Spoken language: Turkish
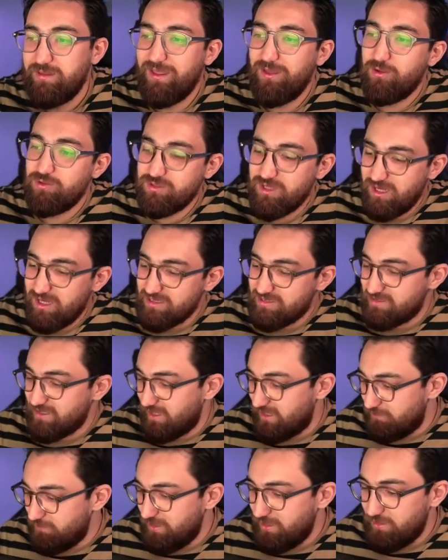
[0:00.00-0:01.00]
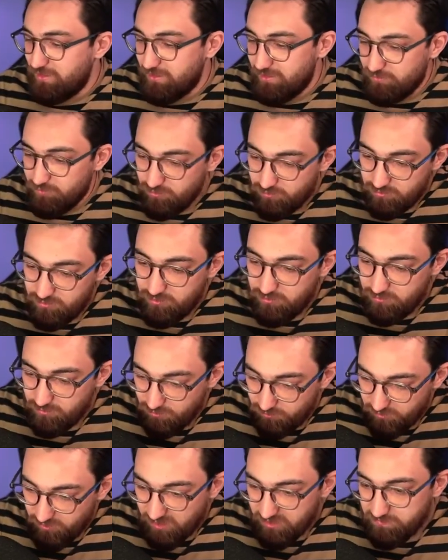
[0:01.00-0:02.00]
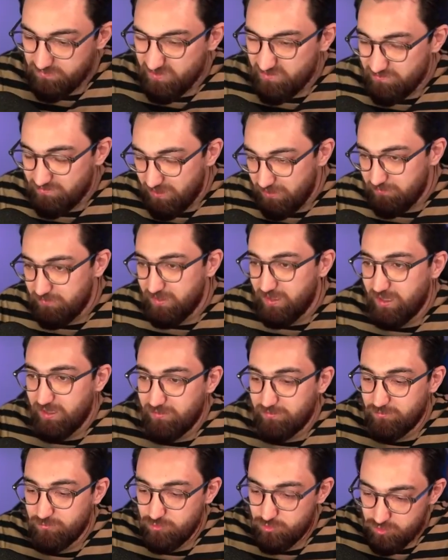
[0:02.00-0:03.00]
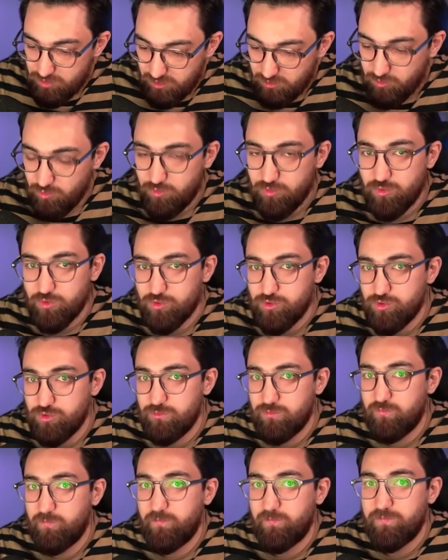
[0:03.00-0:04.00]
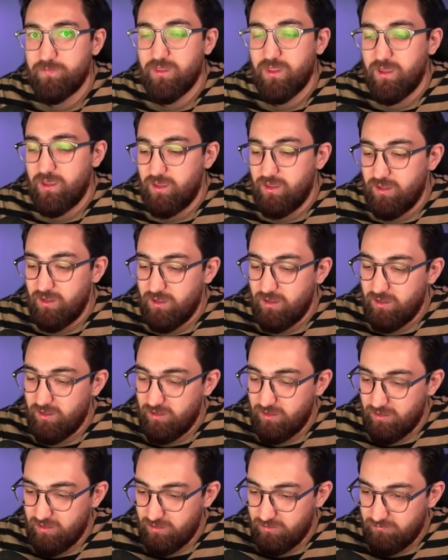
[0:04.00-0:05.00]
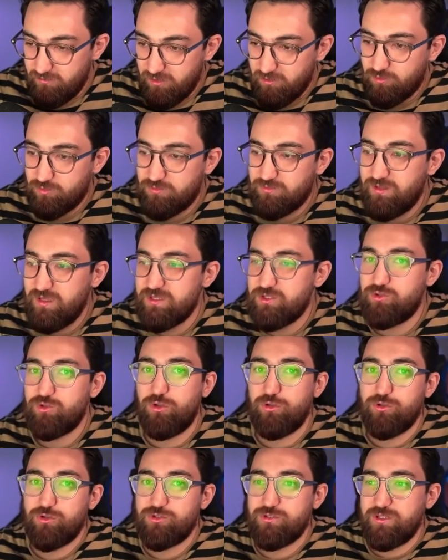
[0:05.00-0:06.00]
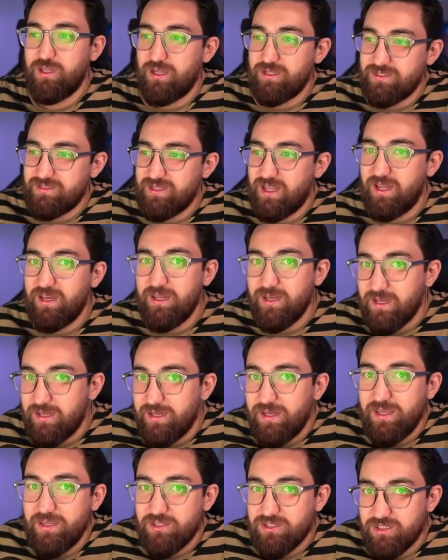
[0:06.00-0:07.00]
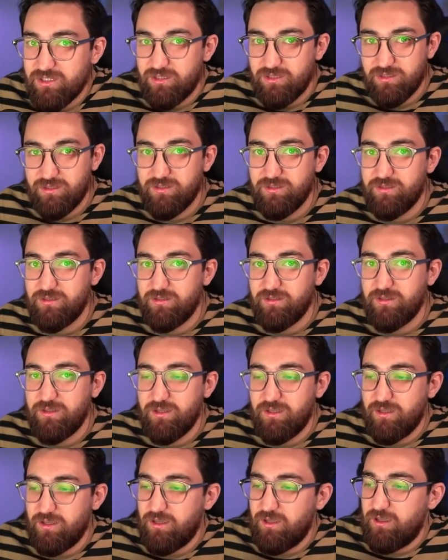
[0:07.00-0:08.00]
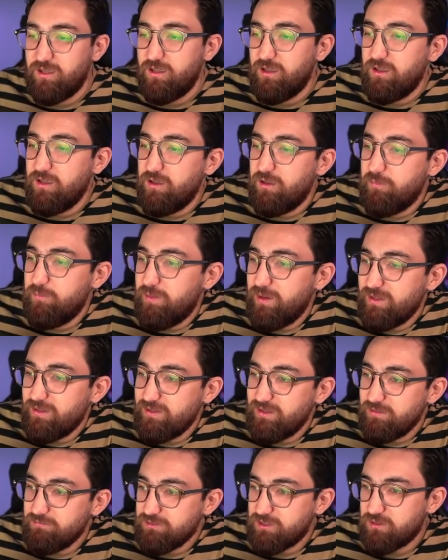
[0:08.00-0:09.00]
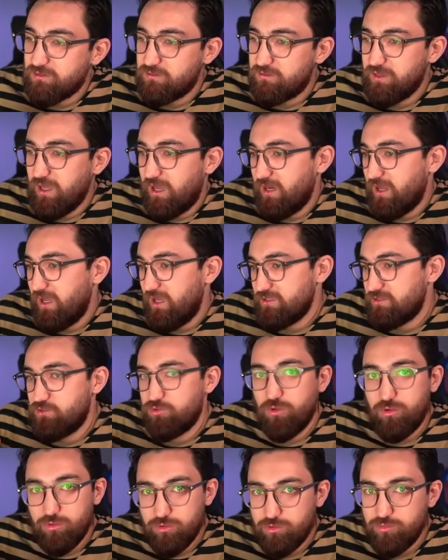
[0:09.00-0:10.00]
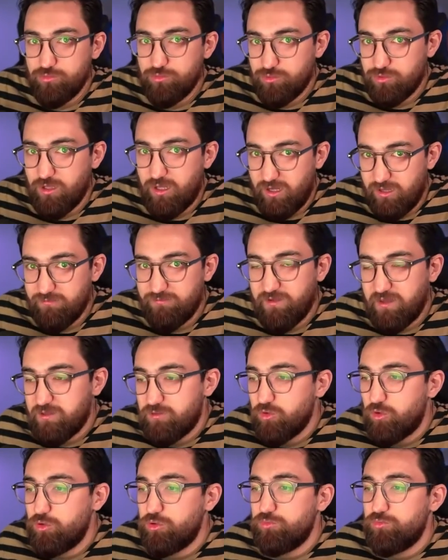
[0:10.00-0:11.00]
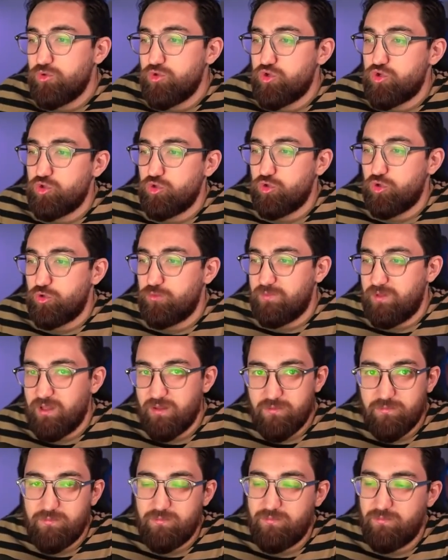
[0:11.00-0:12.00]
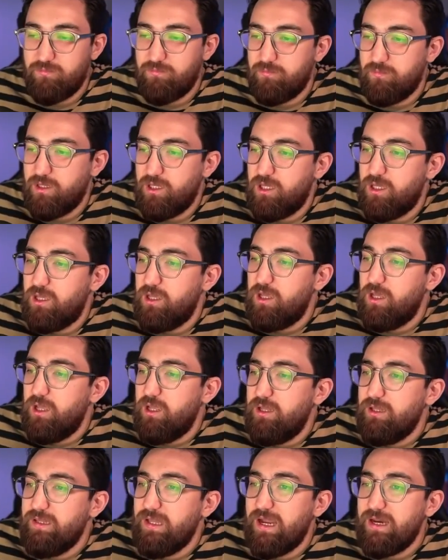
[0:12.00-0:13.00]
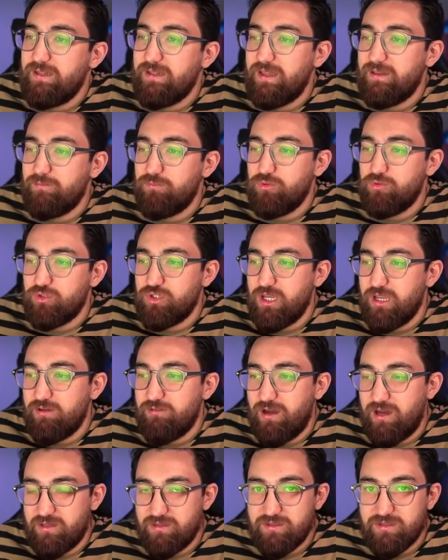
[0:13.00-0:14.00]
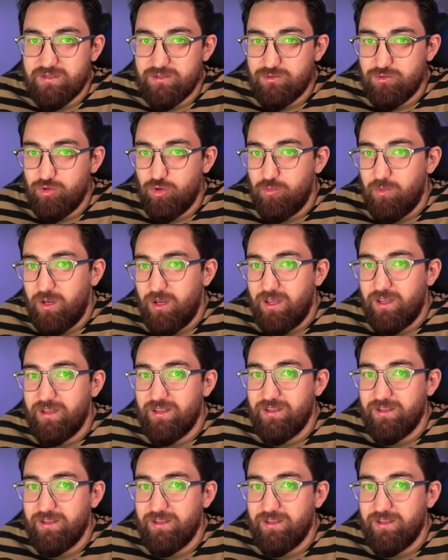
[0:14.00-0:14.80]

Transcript: Özel hastane belli ufak bir meblağ ücret ödüyorsun e, ve test oluyorsun. Yani sana ne, ne için? Ben de dedim ki yani hasta olduğumu yani enfekte olduğumu düşünüyorum dedim. Nereden bu şeye vardınız diyor bana.